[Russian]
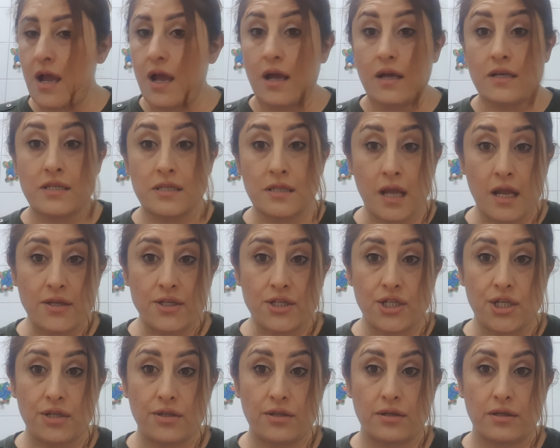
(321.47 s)

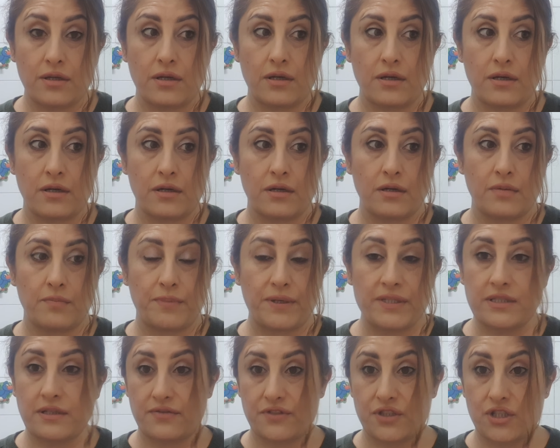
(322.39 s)
Значит, э,
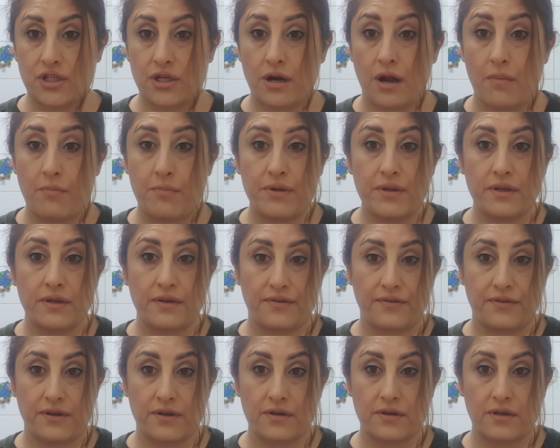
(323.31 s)
позавчера был
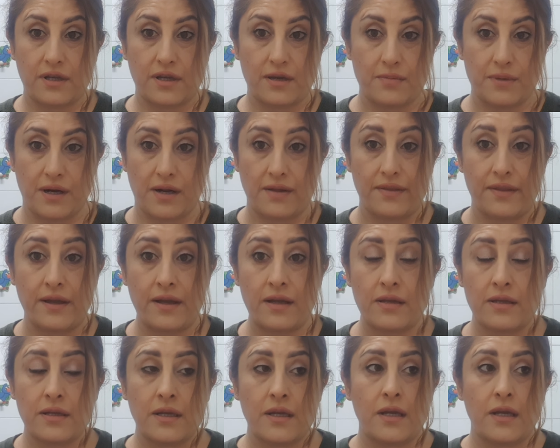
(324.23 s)
эфир Кемрана